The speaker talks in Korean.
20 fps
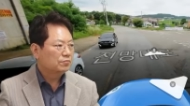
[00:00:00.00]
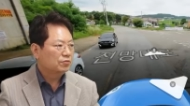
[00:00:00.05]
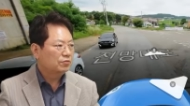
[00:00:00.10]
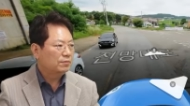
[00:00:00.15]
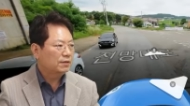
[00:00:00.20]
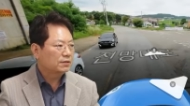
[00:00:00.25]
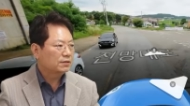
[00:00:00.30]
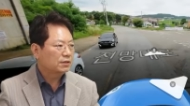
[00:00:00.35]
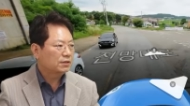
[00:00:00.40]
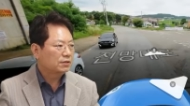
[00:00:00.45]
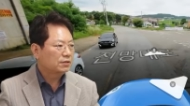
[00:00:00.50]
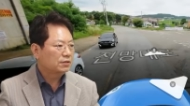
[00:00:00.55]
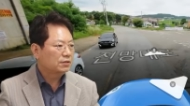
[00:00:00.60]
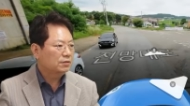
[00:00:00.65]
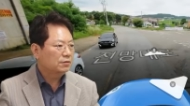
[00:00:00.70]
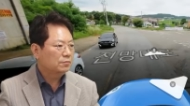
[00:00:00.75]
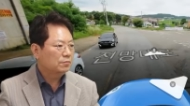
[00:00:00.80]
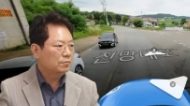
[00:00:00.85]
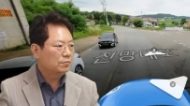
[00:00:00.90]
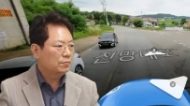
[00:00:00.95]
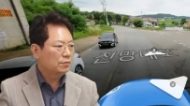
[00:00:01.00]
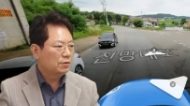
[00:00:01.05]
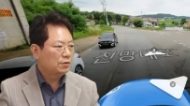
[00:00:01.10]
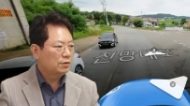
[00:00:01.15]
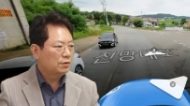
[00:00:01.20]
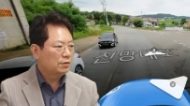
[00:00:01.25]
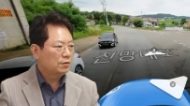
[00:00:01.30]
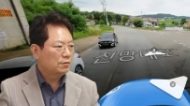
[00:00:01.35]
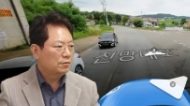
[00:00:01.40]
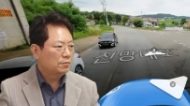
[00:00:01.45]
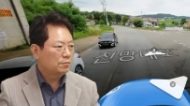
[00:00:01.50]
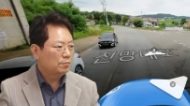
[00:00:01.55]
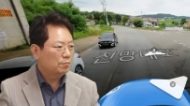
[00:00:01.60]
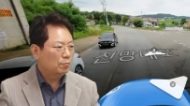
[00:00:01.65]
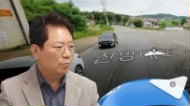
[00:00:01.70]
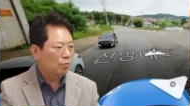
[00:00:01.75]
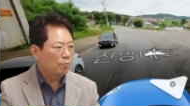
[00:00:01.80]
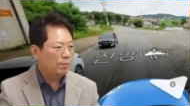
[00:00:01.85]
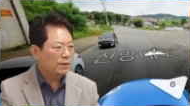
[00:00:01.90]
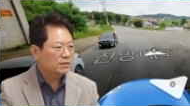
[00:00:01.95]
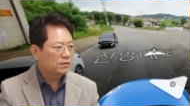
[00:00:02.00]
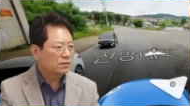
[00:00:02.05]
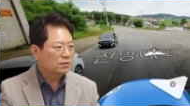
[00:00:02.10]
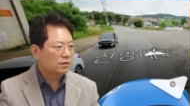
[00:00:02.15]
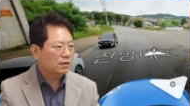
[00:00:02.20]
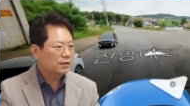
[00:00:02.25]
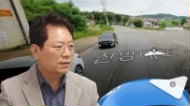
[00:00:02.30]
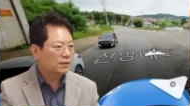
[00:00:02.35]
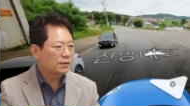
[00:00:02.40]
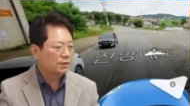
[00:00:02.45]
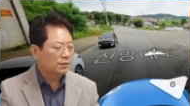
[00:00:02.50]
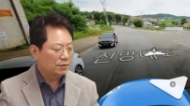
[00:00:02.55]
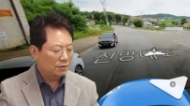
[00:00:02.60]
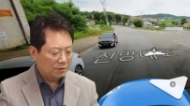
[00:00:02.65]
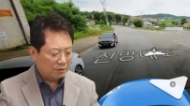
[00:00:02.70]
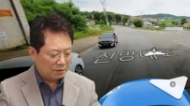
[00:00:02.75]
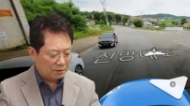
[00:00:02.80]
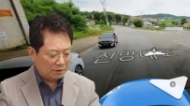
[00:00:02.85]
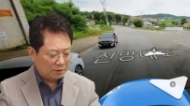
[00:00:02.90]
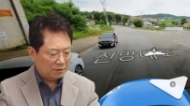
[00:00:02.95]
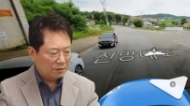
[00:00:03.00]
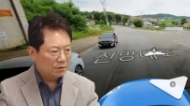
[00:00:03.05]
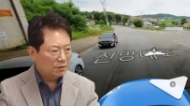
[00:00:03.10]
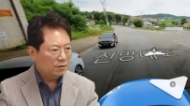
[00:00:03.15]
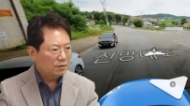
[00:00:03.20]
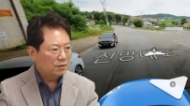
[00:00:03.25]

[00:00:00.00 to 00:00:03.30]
불박차를 못 봤을 것 같아요.